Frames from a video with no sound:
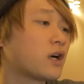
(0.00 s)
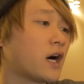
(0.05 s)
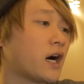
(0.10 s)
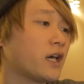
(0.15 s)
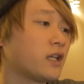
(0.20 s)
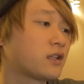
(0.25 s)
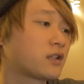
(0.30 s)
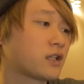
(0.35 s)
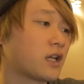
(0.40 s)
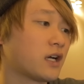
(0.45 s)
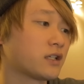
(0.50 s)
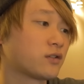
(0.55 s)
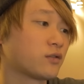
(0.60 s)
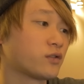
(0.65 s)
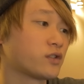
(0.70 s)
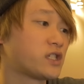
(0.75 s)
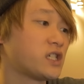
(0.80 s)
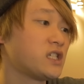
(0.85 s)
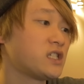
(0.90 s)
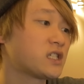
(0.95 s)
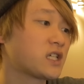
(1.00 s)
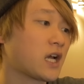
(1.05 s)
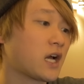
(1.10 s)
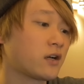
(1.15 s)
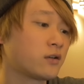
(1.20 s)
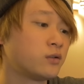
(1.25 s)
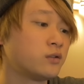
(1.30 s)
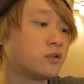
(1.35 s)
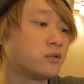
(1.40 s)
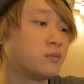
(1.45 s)
が入った、その
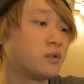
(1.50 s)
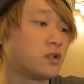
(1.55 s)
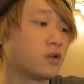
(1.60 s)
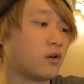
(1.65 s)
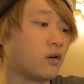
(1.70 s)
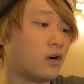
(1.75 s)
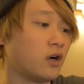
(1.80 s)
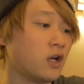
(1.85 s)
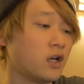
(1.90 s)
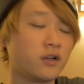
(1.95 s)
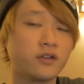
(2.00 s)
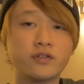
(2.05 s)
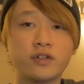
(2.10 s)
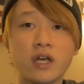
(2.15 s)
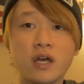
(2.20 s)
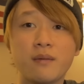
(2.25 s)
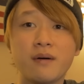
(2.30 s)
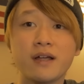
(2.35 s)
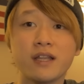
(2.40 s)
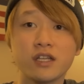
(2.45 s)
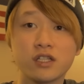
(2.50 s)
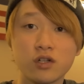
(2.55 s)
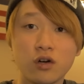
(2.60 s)
ジンジャー風味のフレーバーで